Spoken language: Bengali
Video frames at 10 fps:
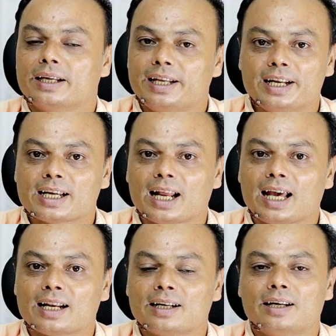গ্রিন
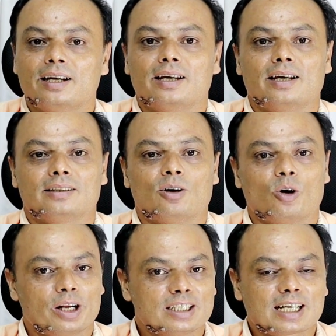কালার
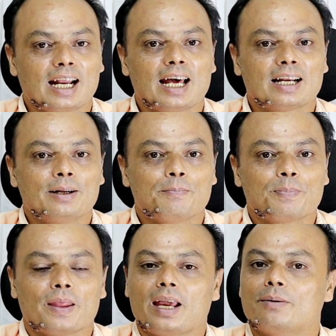অরেঞ্জ কালার
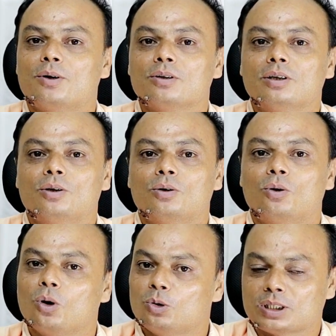এবং
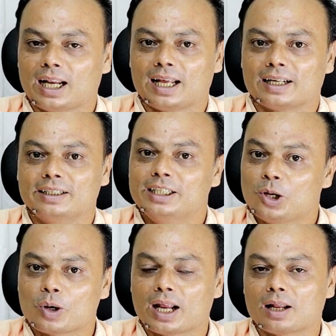হলুদ কালার
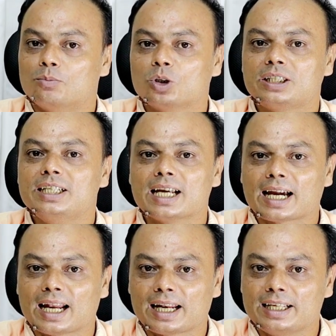ইয়েলো কালার মোট তিনটা
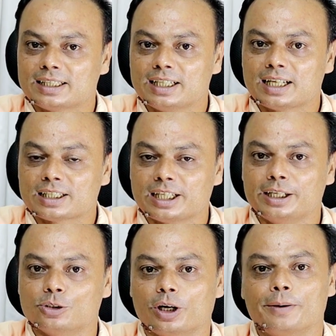কালারে স্কিনটা
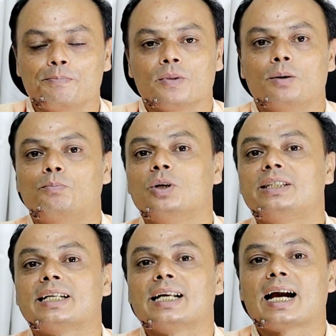চেঞ্জ হয়
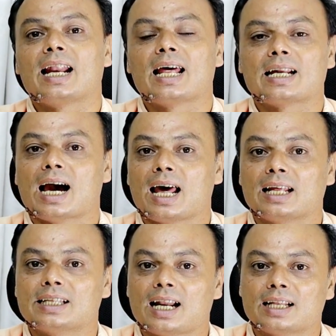প্রত্যেকটা কালার
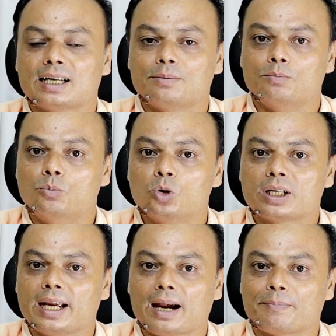আলাদা আলাদা
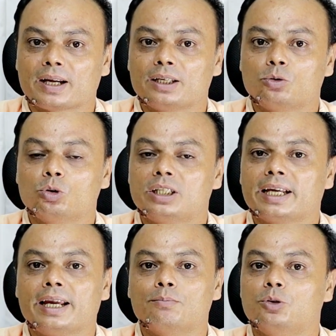মুডকে আপনাকে দূর
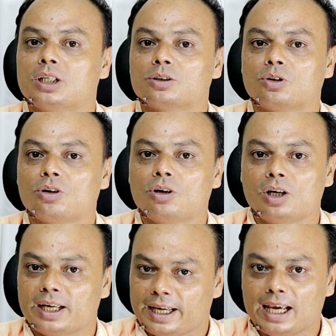থেকে বোঝার জন্য
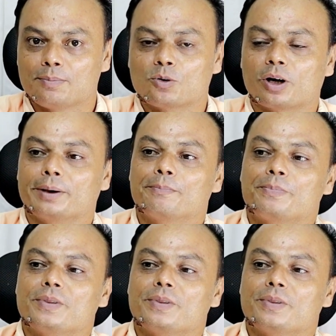হেল্প করে